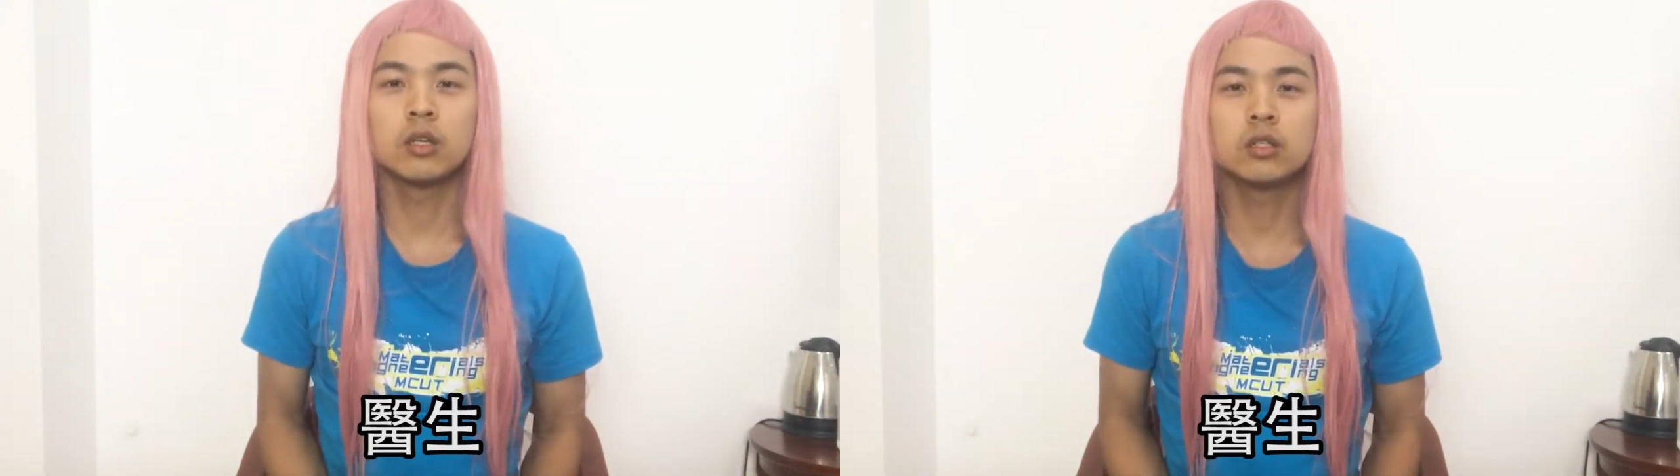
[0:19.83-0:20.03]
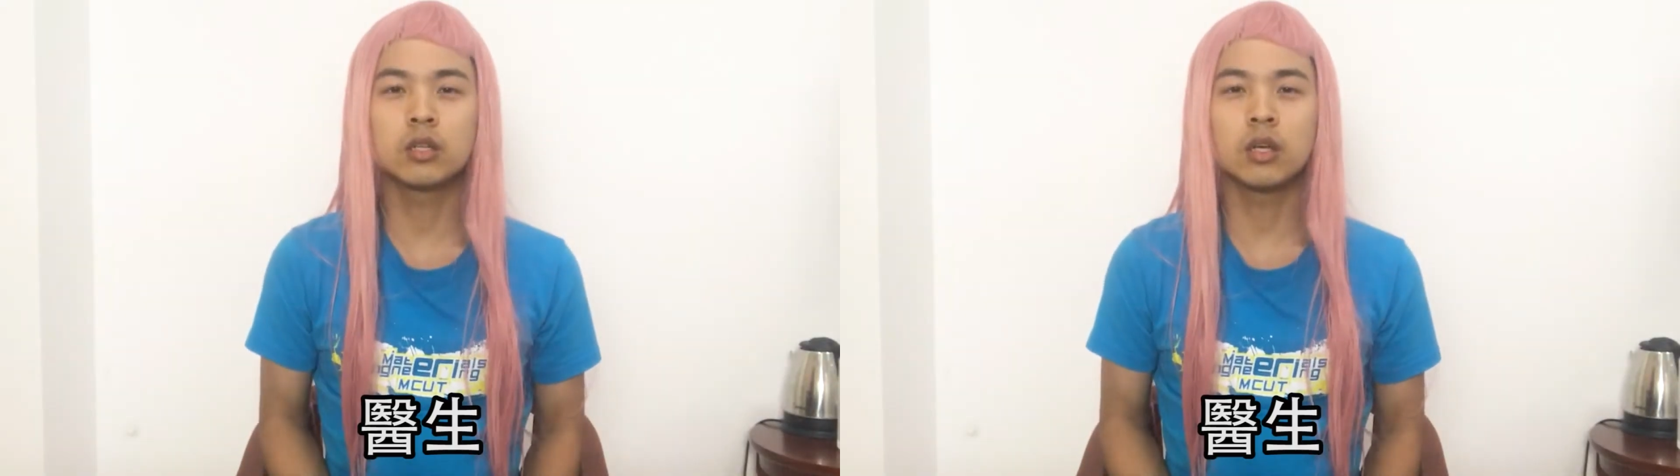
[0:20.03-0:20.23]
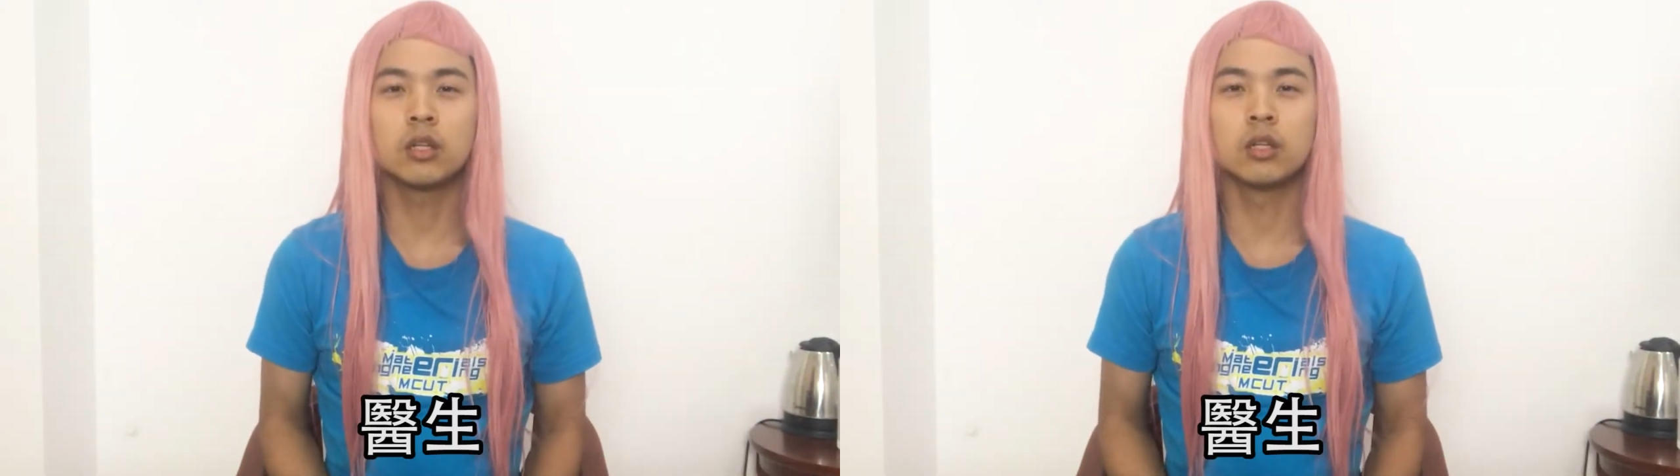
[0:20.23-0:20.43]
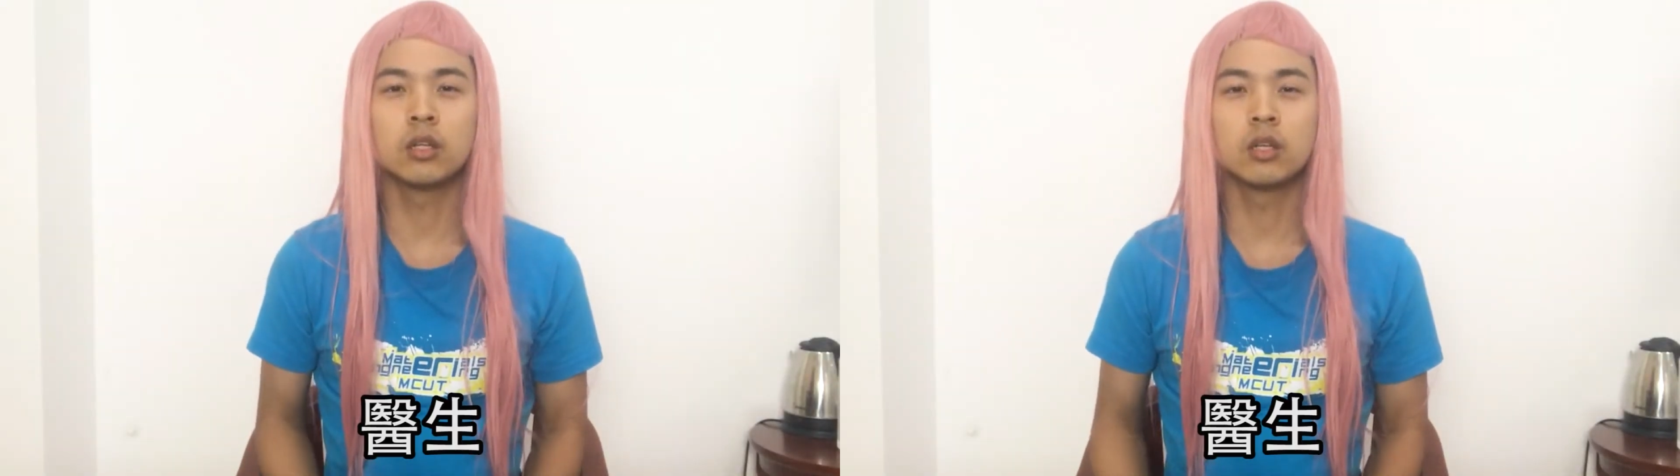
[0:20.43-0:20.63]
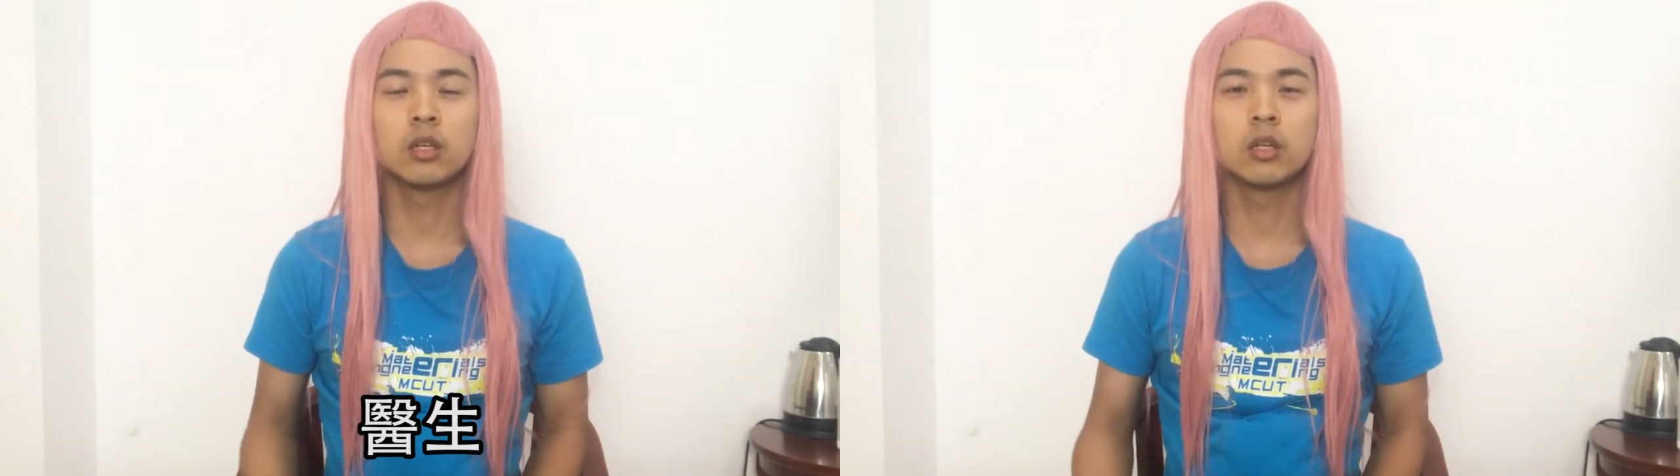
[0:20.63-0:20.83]
医生，
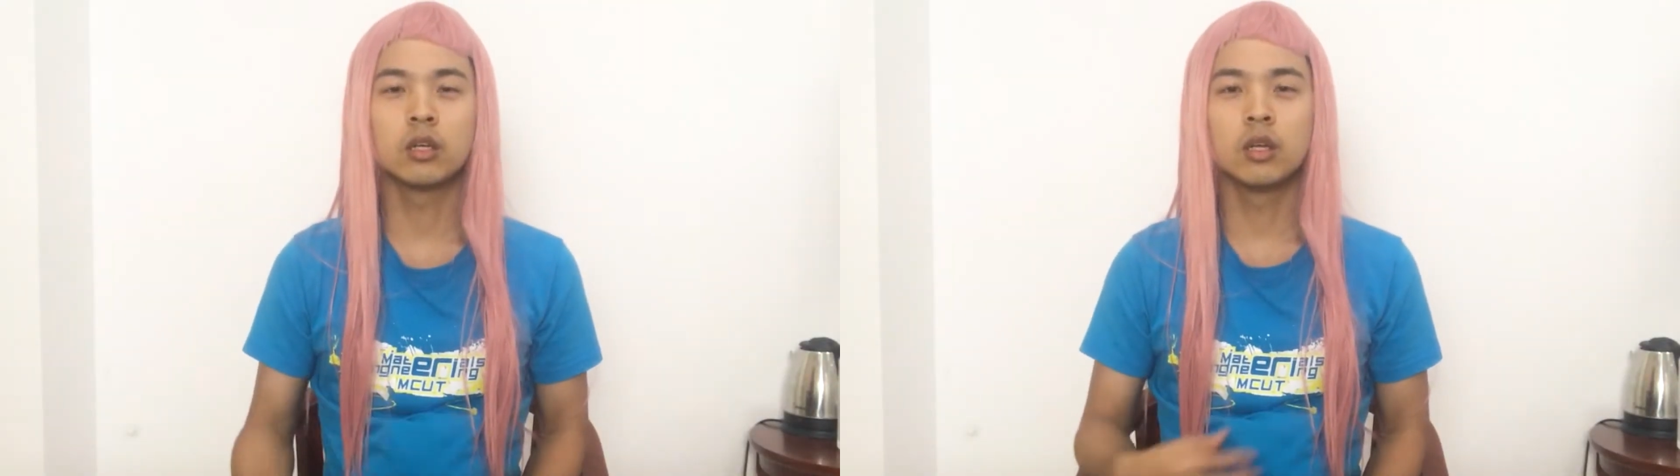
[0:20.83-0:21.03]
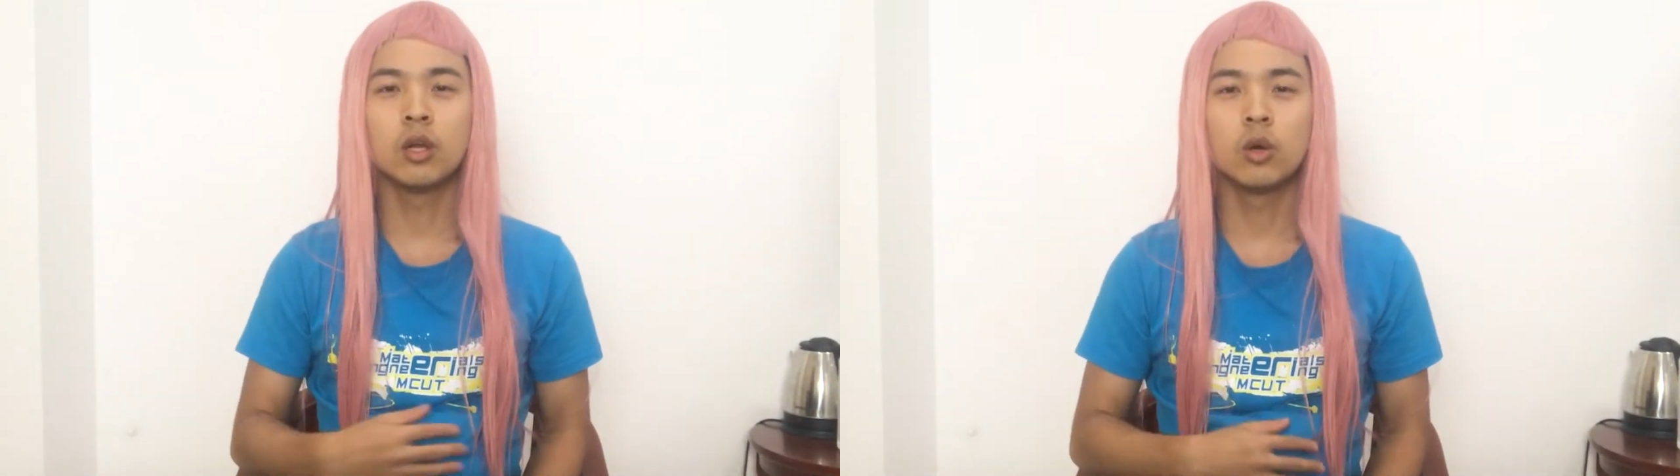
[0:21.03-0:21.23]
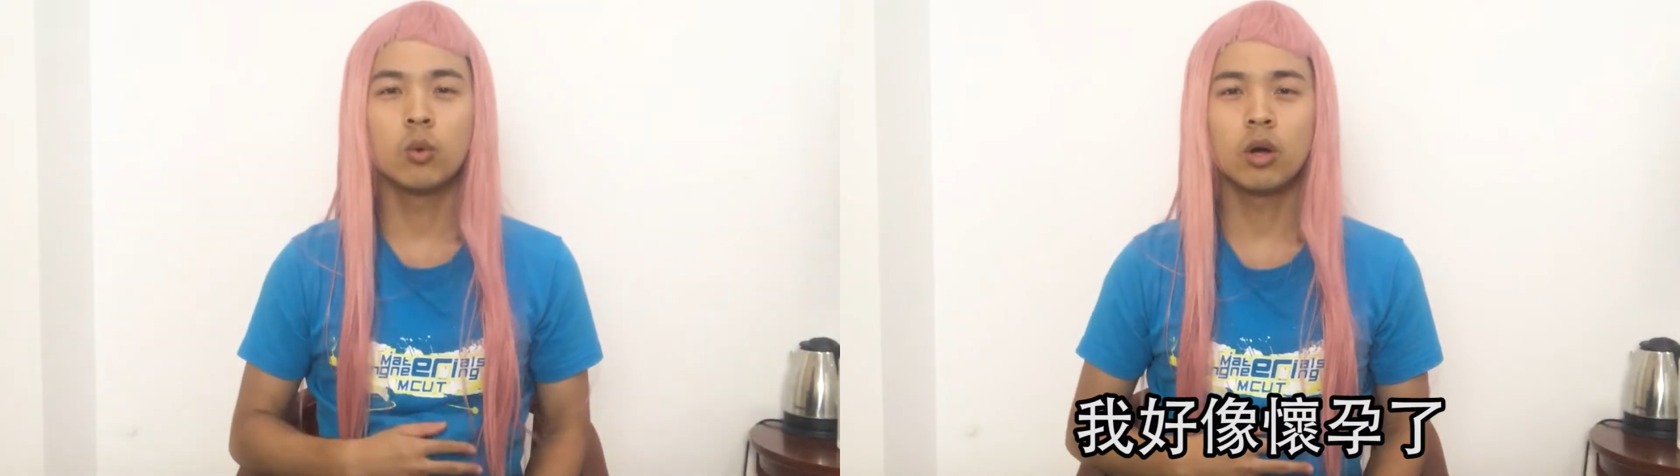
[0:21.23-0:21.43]
我